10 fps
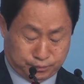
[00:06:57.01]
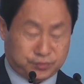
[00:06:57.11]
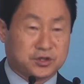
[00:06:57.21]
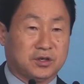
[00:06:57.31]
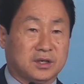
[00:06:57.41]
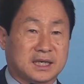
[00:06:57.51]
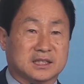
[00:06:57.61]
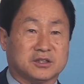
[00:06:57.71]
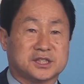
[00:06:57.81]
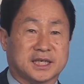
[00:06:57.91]

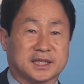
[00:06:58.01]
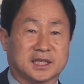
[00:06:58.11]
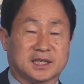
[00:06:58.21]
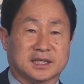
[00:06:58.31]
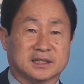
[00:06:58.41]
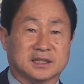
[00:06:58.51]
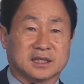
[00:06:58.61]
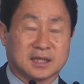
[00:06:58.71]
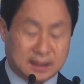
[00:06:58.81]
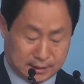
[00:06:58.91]
부정하는 것이 아닌가라는
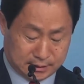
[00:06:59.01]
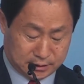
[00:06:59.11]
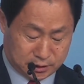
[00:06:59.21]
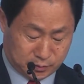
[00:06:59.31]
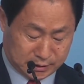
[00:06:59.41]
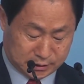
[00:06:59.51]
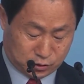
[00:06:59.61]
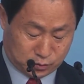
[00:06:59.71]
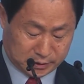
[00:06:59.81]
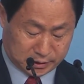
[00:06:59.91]
강한 의심을 가질
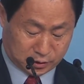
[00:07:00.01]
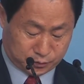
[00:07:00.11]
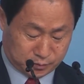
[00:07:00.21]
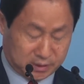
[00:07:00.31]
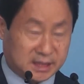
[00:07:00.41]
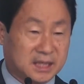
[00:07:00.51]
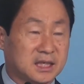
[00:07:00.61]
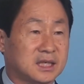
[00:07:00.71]
수밖에 없습니다.